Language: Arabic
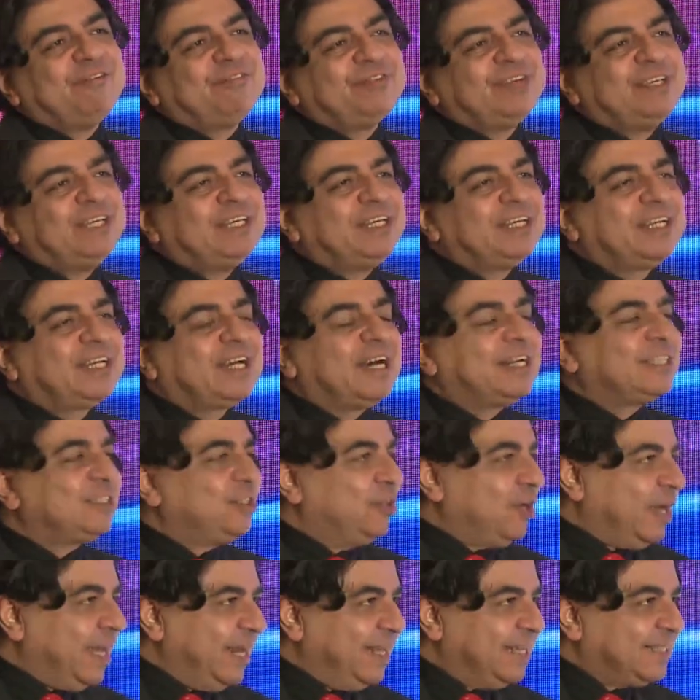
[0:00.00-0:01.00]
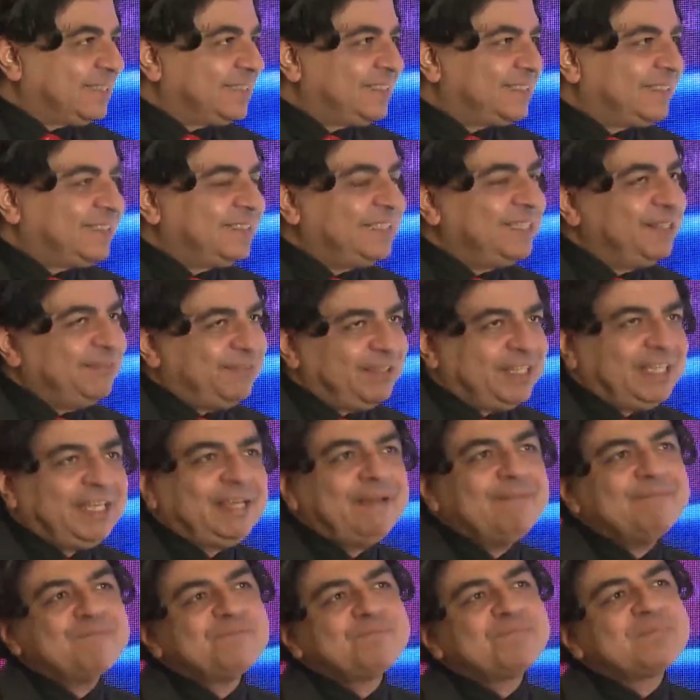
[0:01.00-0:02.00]
في كارديو اليكس تي
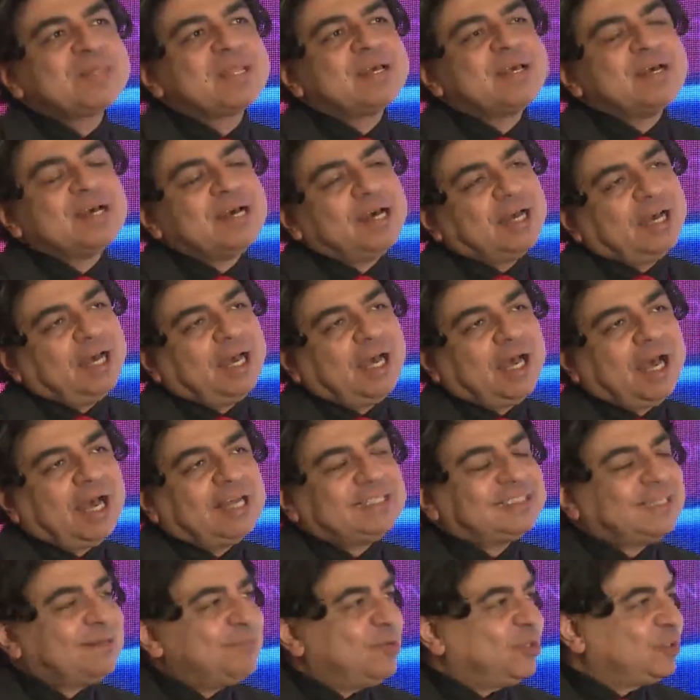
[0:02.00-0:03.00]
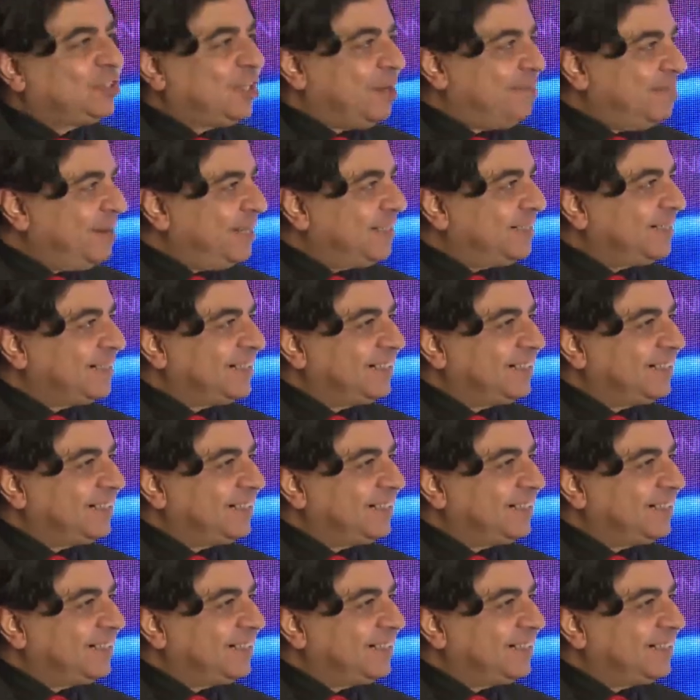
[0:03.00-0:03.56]
في هذا المؤتمر